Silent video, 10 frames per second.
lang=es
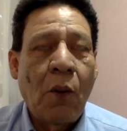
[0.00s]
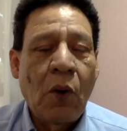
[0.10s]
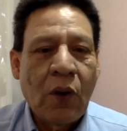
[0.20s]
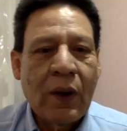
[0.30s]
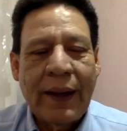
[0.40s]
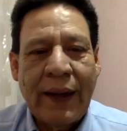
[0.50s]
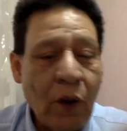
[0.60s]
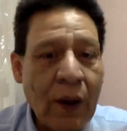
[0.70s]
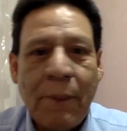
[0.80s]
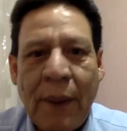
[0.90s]
como lo, que
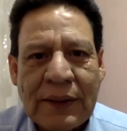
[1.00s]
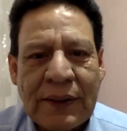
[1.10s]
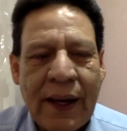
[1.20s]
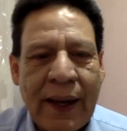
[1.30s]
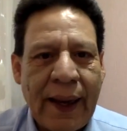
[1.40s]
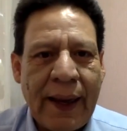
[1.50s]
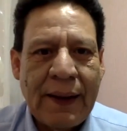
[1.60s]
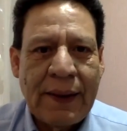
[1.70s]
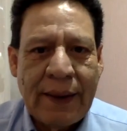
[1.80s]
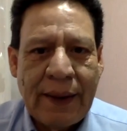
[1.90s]
lo que pasa
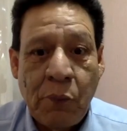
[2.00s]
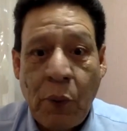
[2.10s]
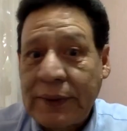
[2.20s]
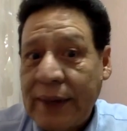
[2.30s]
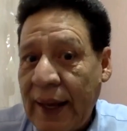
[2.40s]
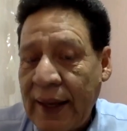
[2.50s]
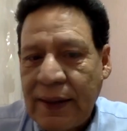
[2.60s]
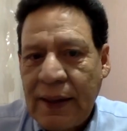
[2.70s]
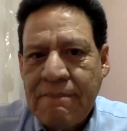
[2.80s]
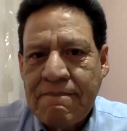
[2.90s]
en, pues en
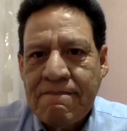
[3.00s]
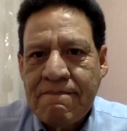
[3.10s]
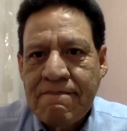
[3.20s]
Haití.